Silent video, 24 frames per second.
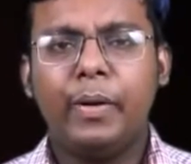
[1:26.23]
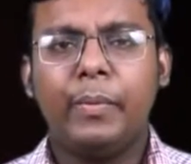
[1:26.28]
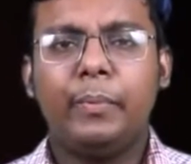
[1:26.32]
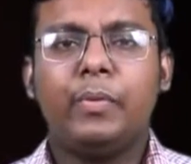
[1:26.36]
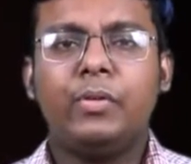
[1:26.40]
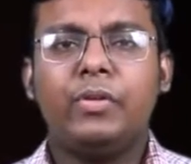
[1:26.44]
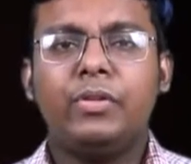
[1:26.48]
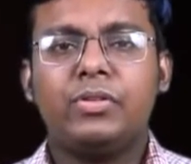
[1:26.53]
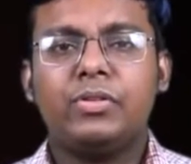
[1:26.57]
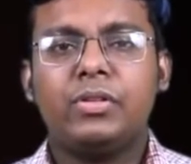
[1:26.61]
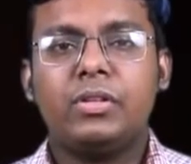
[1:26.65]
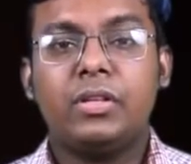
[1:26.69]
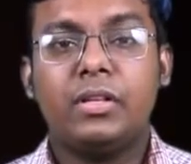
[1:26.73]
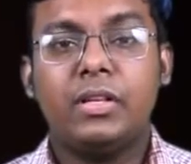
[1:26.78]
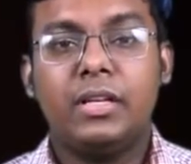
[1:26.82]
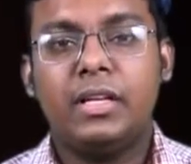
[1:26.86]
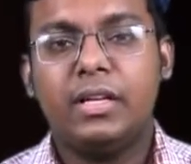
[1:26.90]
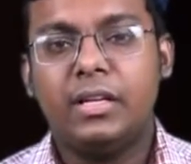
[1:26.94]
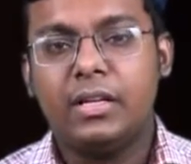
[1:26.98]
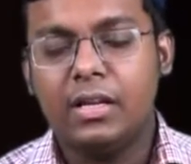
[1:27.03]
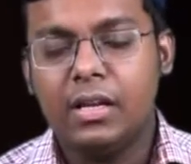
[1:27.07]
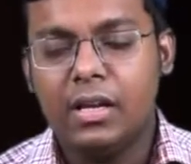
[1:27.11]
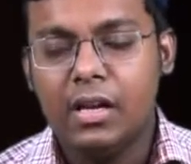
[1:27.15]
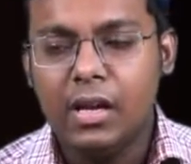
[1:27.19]
প্রিপোজিশন
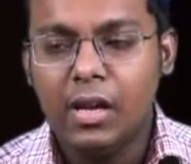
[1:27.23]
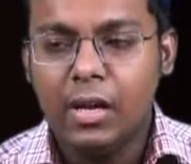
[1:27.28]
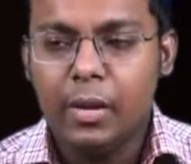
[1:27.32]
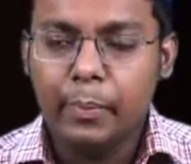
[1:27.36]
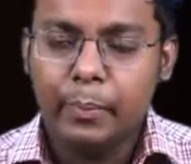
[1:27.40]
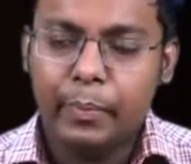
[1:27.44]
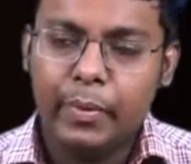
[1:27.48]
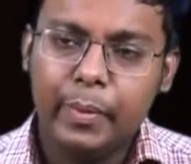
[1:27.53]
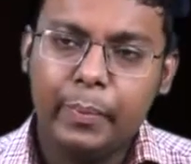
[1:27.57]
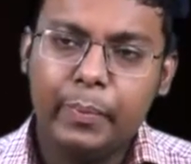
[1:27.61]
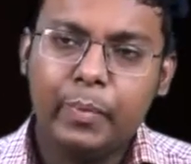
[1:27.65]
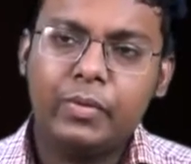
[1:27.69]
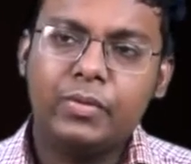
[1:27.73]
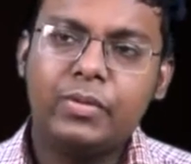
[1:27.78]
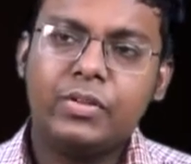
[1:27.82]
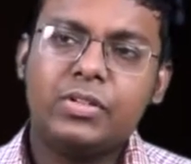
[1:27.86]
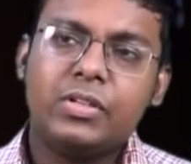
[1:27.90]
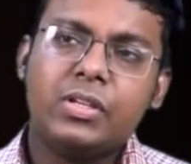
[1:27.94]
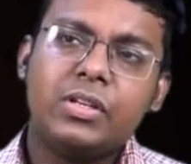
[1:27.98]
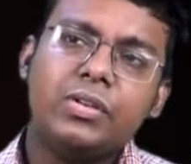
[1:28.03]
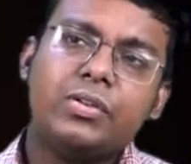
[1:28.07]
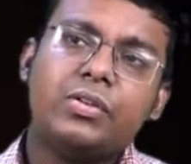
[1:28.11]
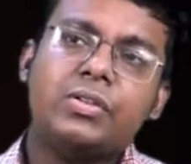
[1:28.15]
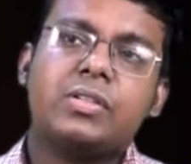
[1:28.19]
কি
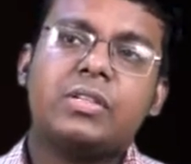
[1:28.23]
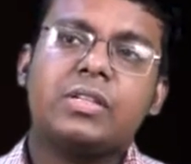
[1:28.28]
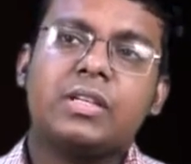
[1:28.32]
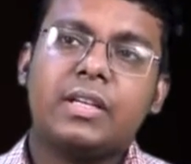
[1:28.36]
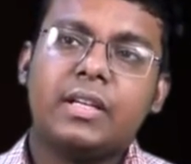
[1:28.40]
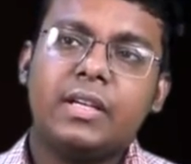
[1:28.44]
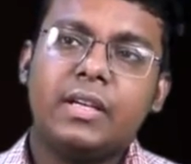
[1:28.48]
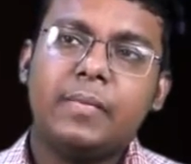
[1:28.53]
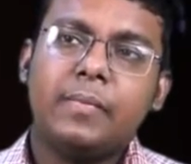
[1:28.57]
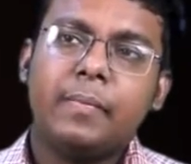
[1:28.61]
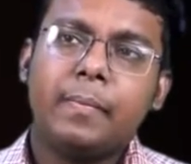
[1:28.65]
প্রিপোজিশন হচ্ছে